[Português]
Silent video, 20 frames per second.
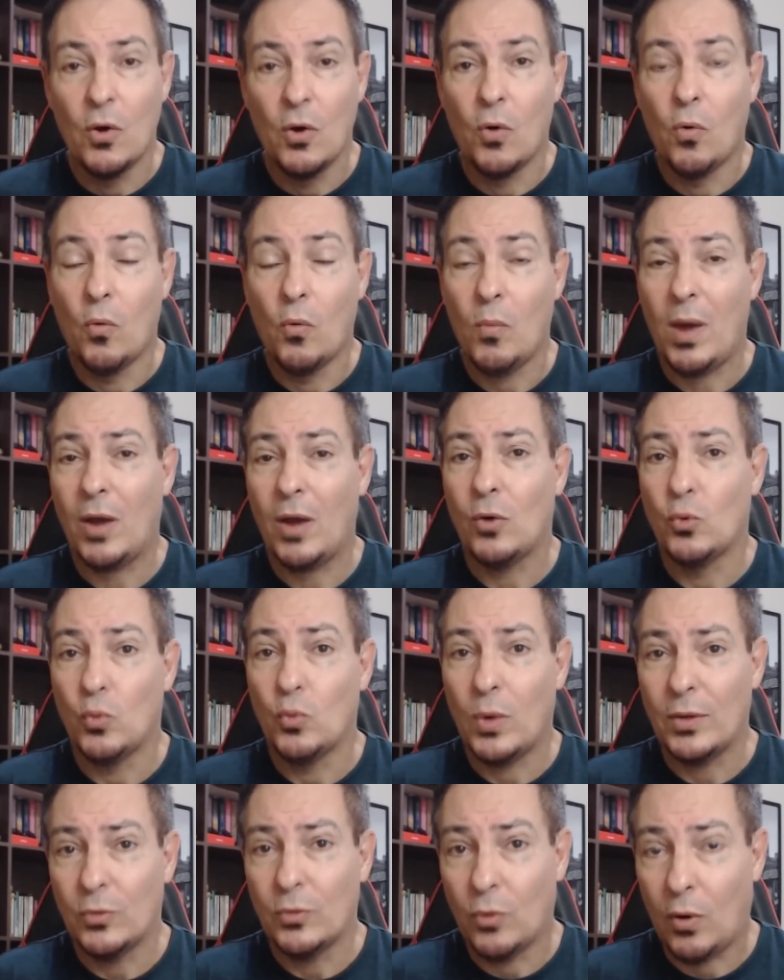uma
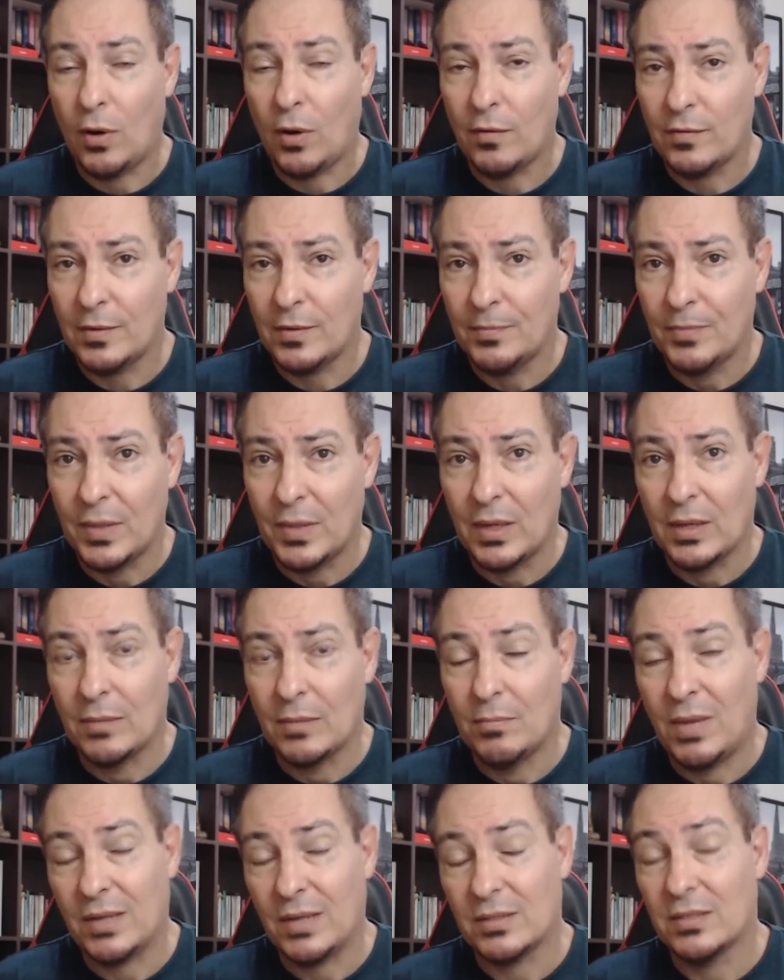lua nova
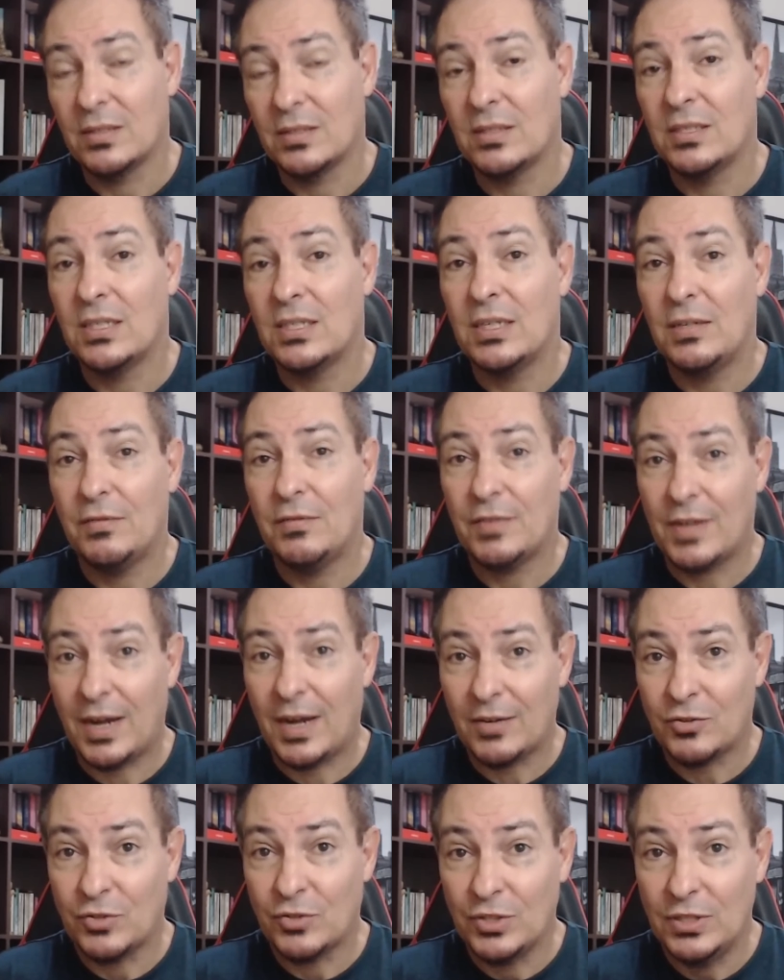bastante
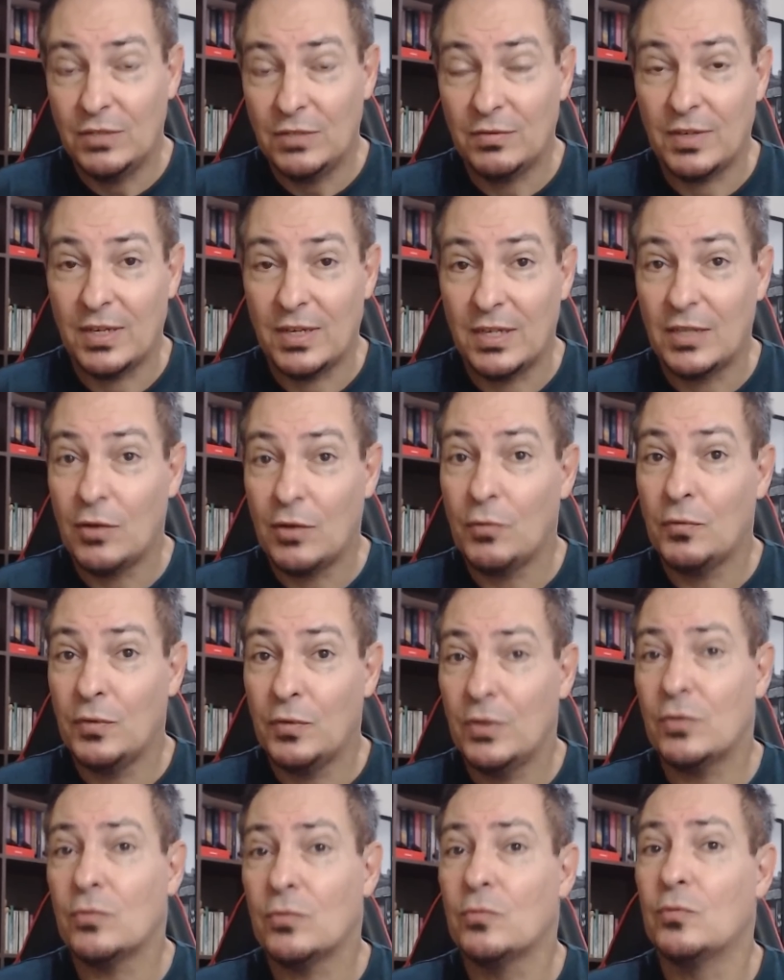significativa e que eu
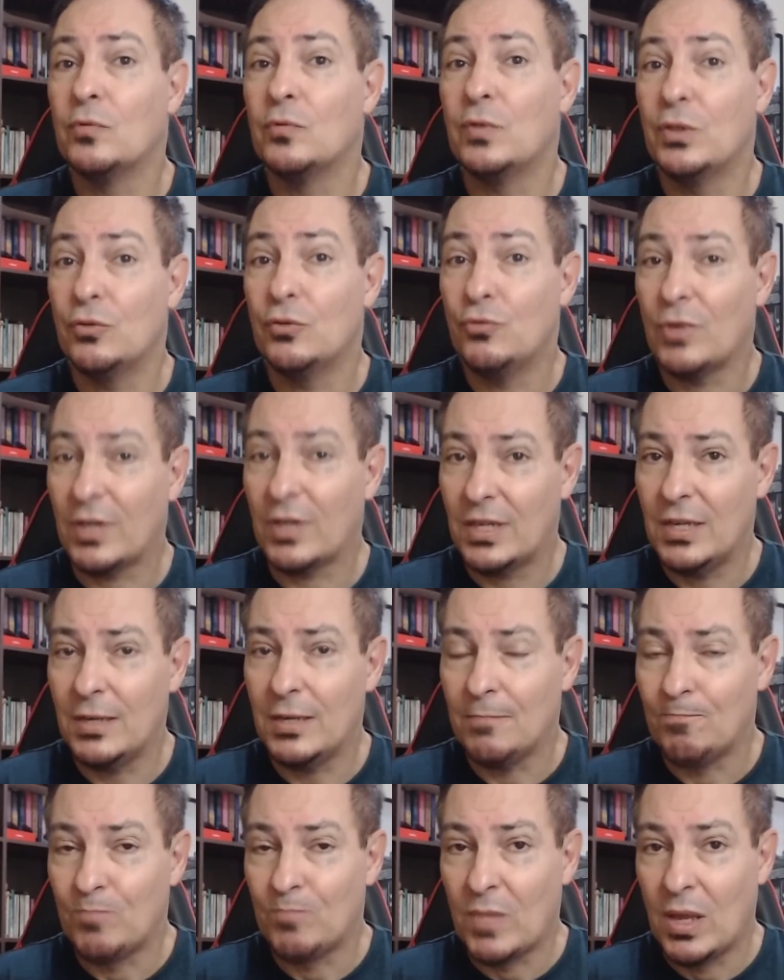fiz um vídeo
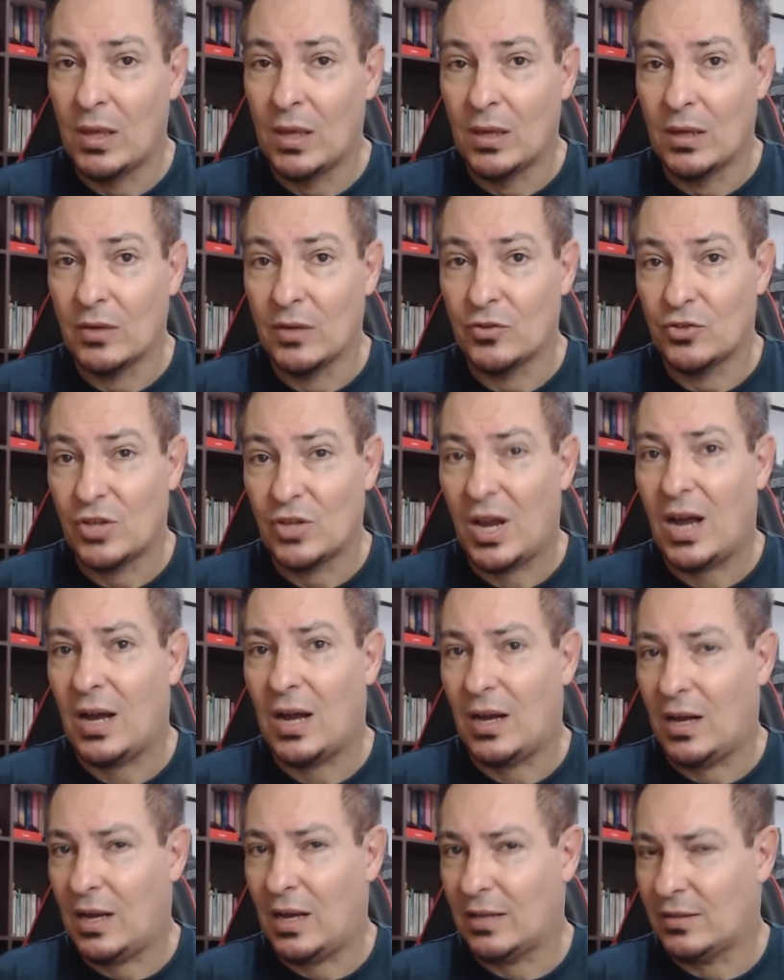aqui já
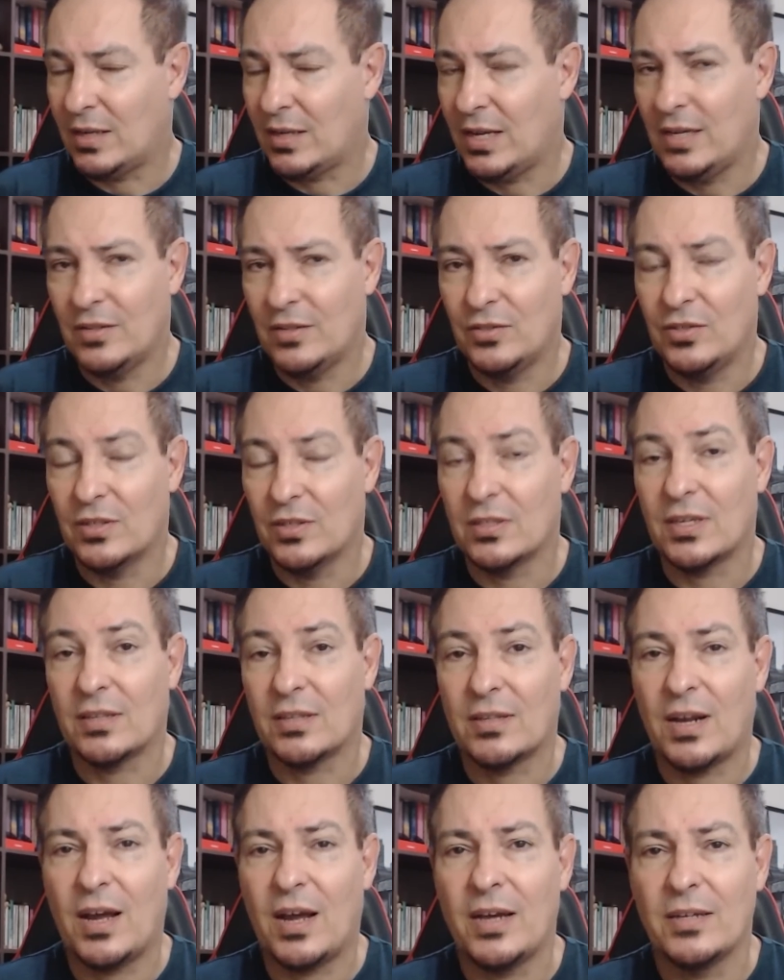há três dias
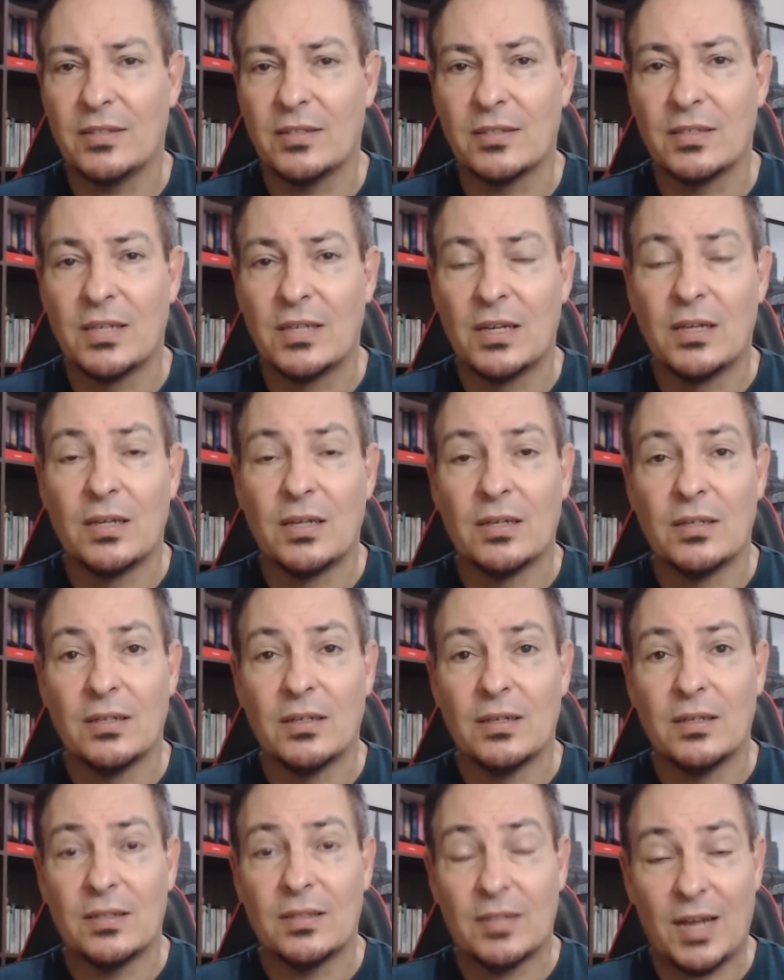atrás
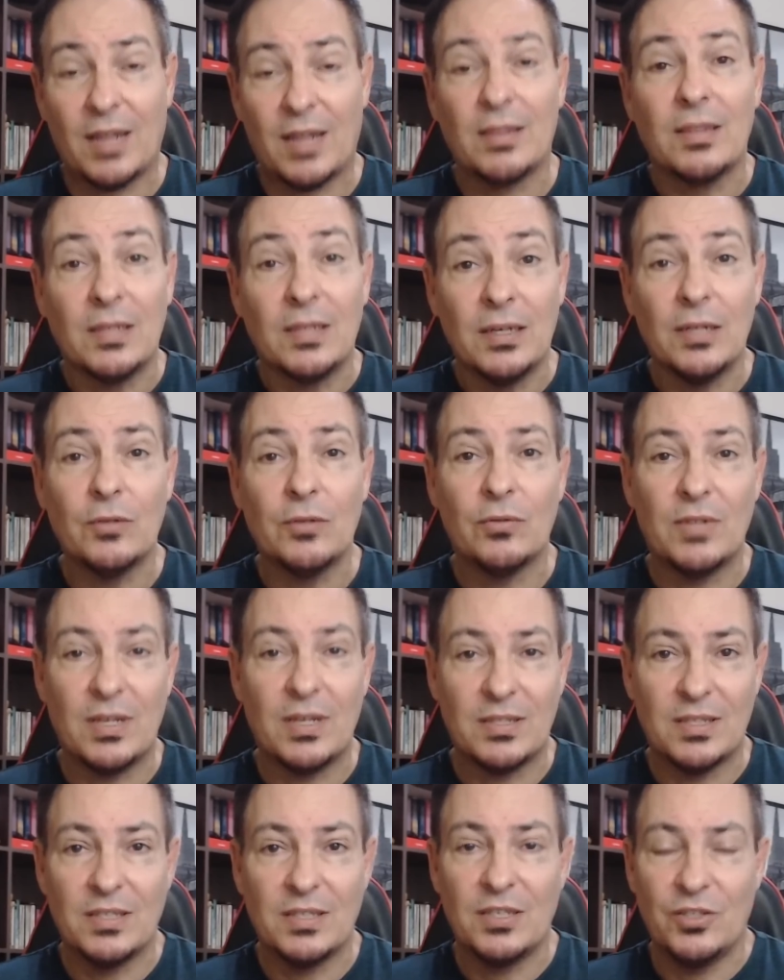ah, tratando
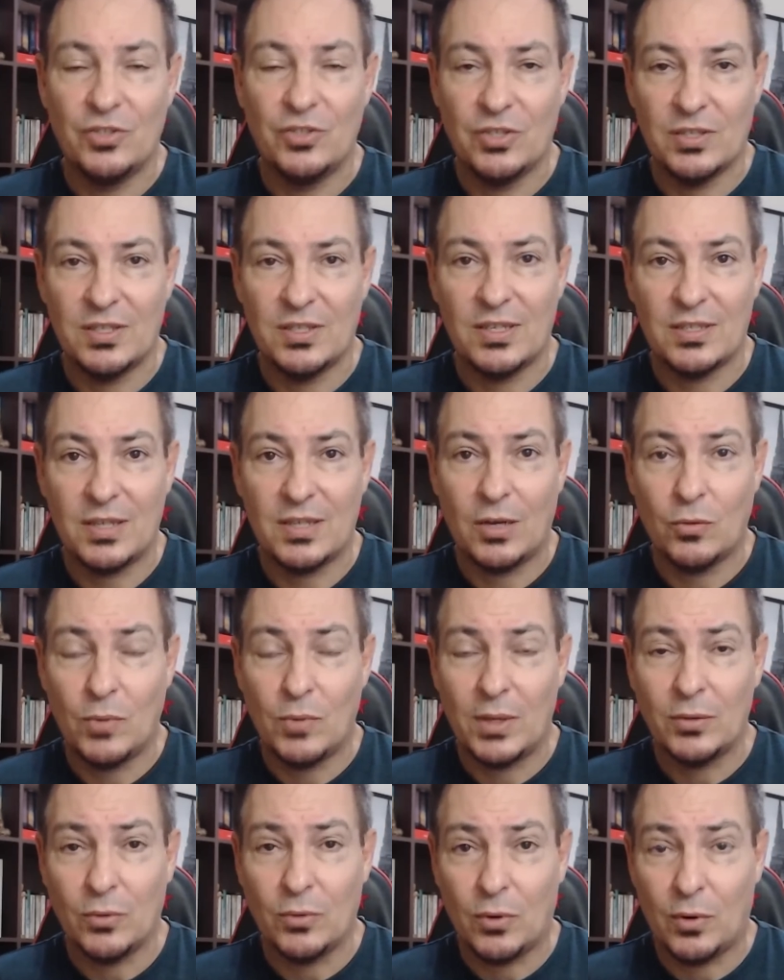das energias dessa lua
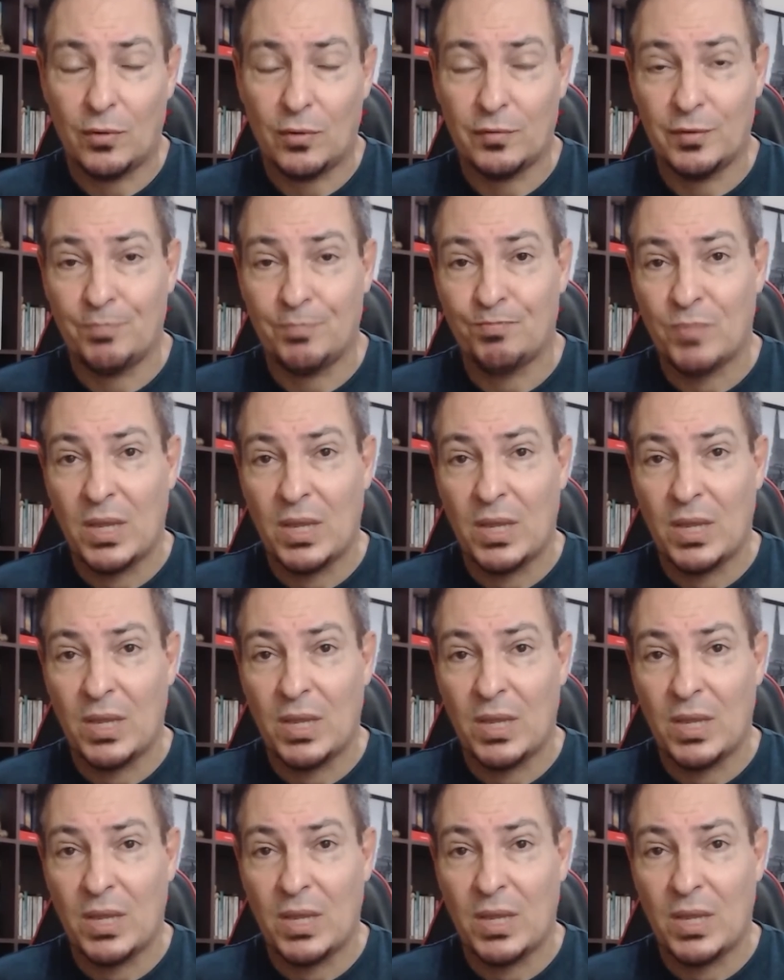nova.